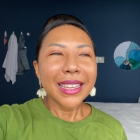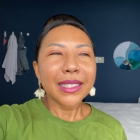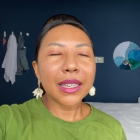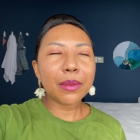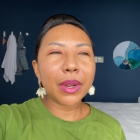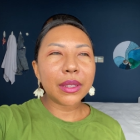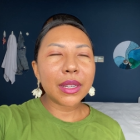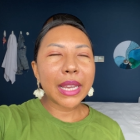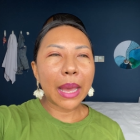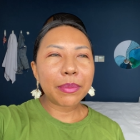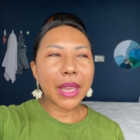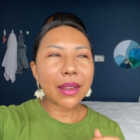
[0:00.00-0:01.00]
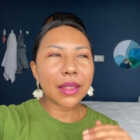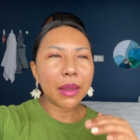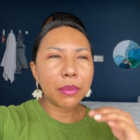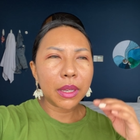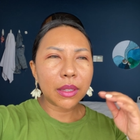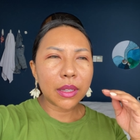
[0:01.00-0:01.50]
cho nên mình cứ cảm giác là
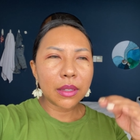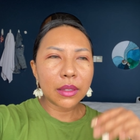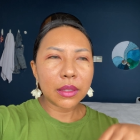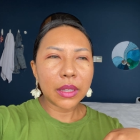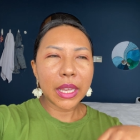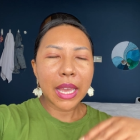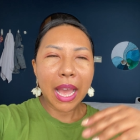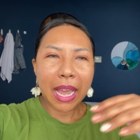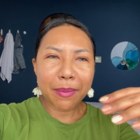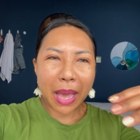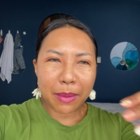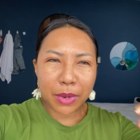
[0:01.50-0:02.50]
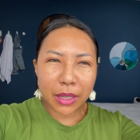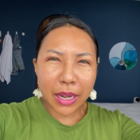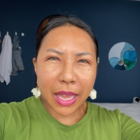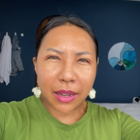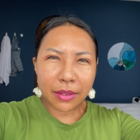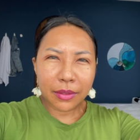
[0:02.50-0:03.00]
mình cứ đi hai ba bước
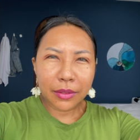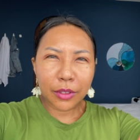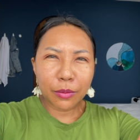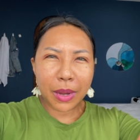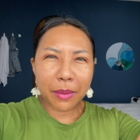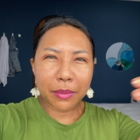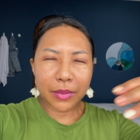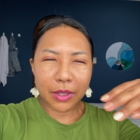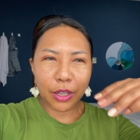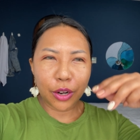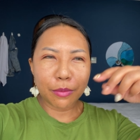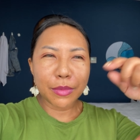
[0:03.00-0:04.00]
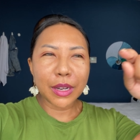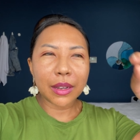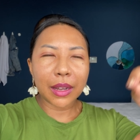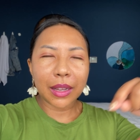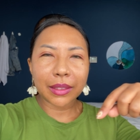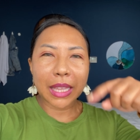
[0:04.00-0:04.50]
đến lúc mà như know bước
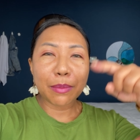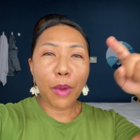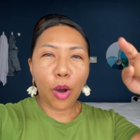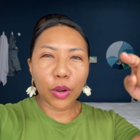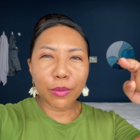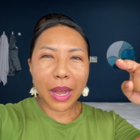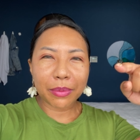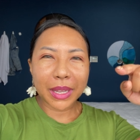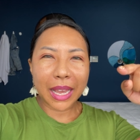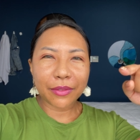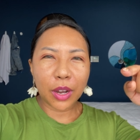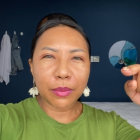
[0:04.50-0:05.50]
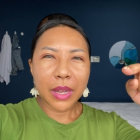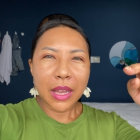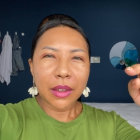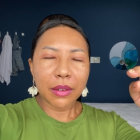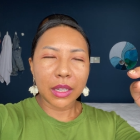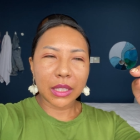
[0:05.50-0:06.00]
ờ, tiến bộ đúng hợp tiếng anh phải không
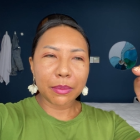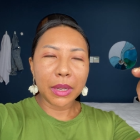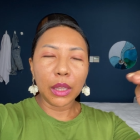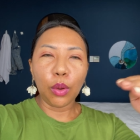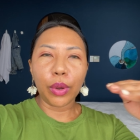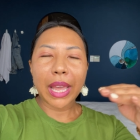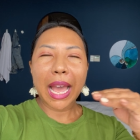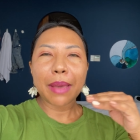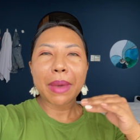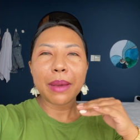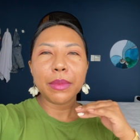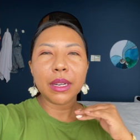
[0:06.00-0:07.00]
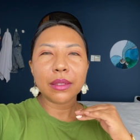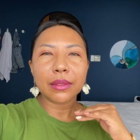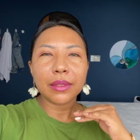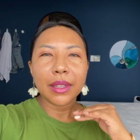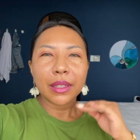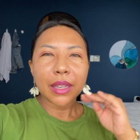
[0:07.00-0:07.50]
rồi sẽ mình lùi hai ba bước
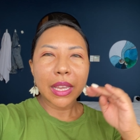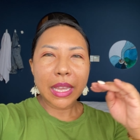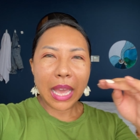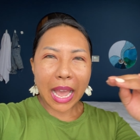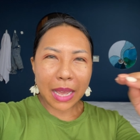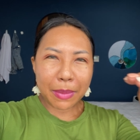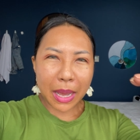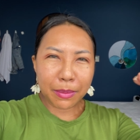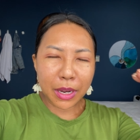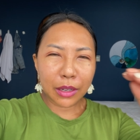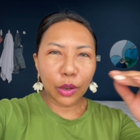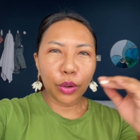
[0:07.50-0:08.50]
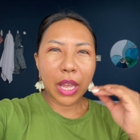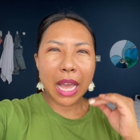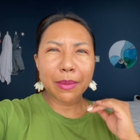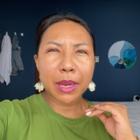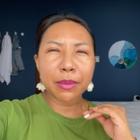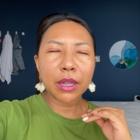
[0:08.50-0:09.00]
đi hai ba bước lùi
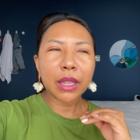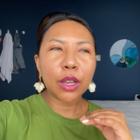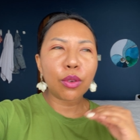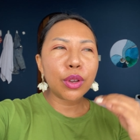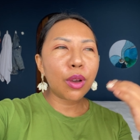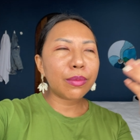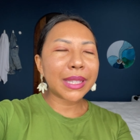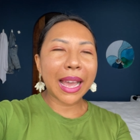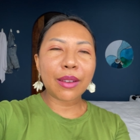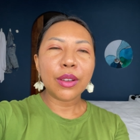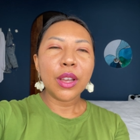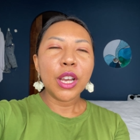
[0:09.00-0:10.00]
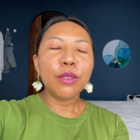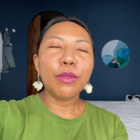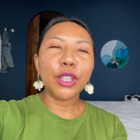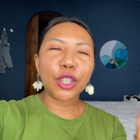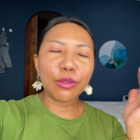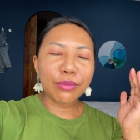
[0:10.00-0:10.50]
hai ba bước thì cuối cùng sao
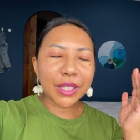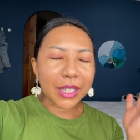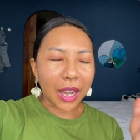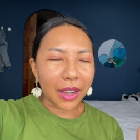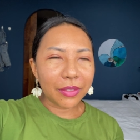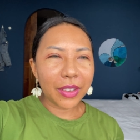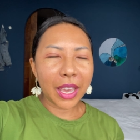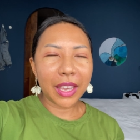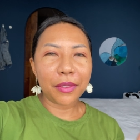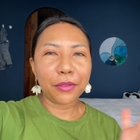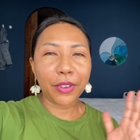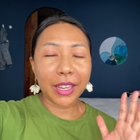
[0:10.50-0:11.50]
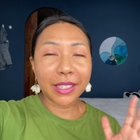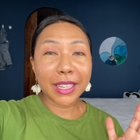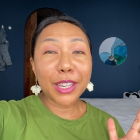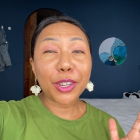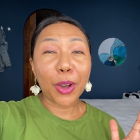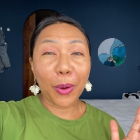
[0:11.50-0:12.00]
mình cũng trở về vị
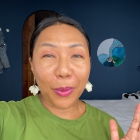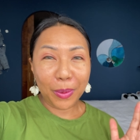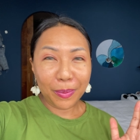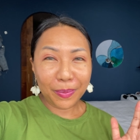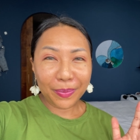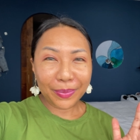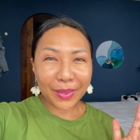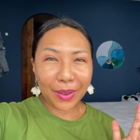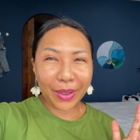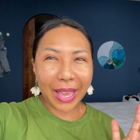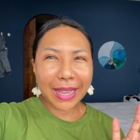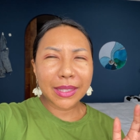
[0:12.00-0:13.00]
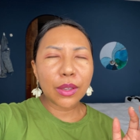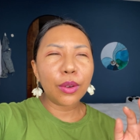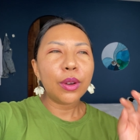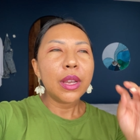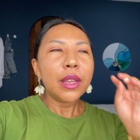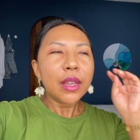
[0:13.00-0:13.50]
trí cũ ok so
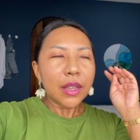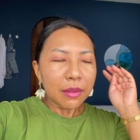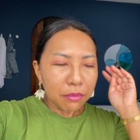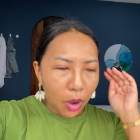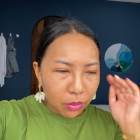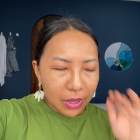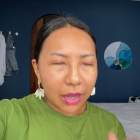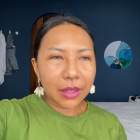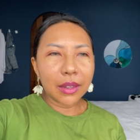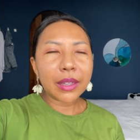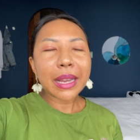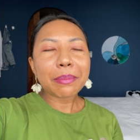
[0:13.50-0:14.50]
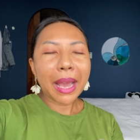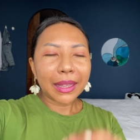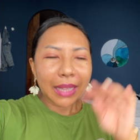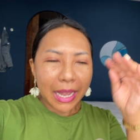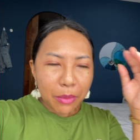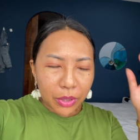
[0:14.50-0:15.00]
một lần nữa các
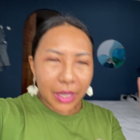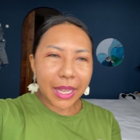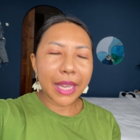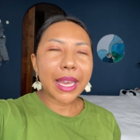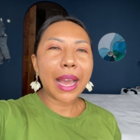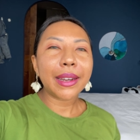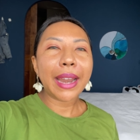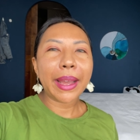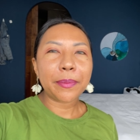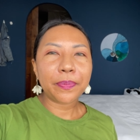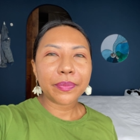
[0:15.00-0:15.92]
bạn lấy một tờ giấy khác ra